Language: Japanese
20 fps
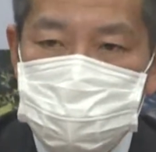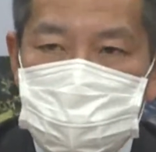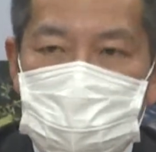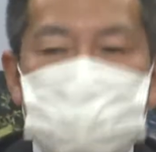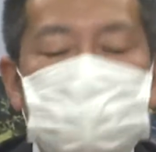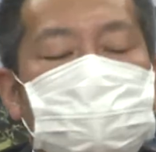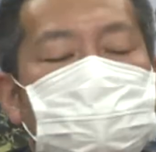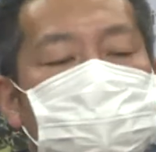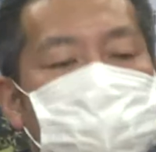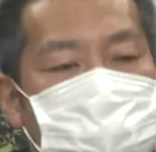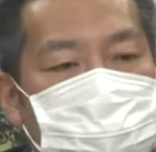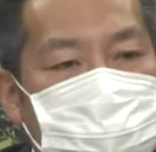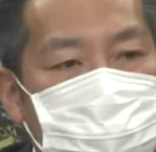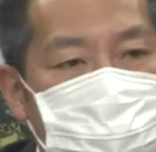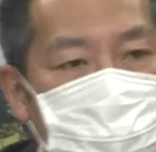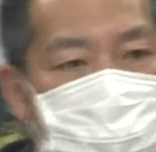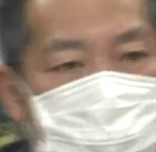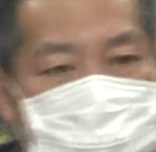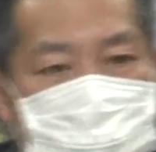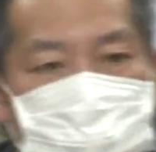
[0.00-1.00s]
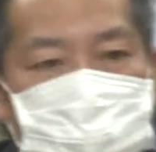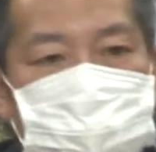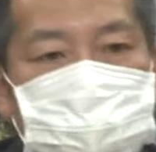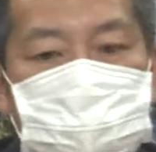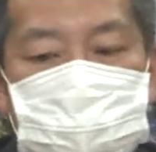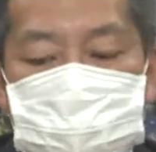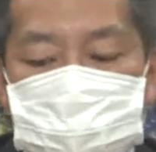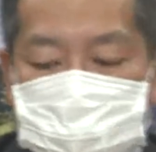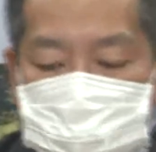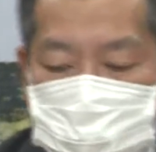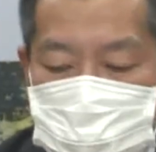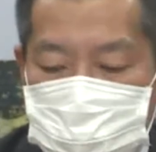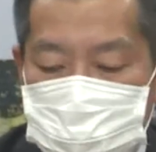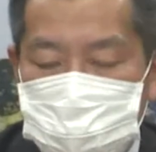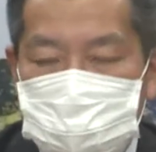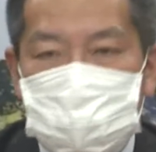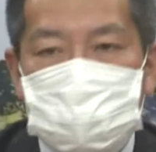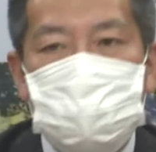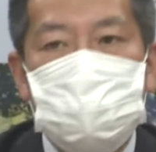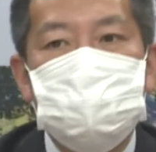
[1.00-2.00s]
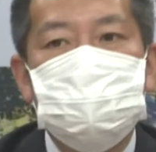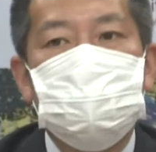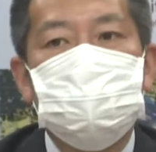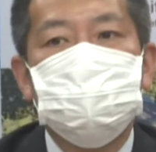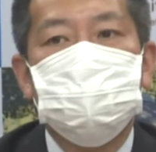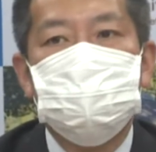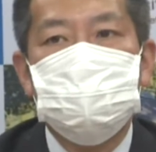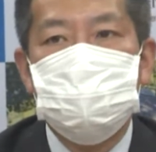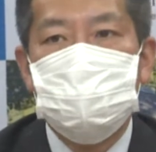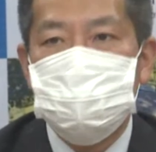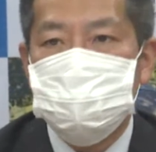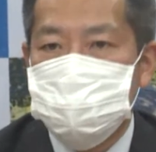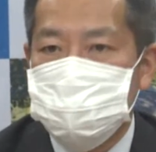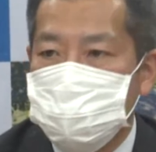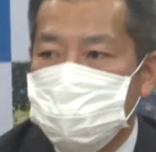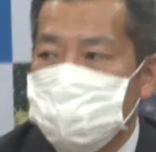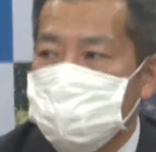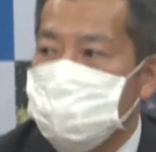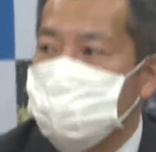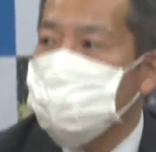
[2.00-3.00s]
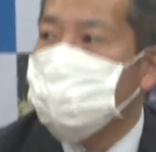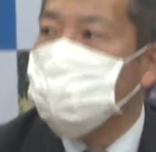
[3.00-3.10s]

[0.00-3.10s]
発信をさせていただきますので、これが来年の2月とい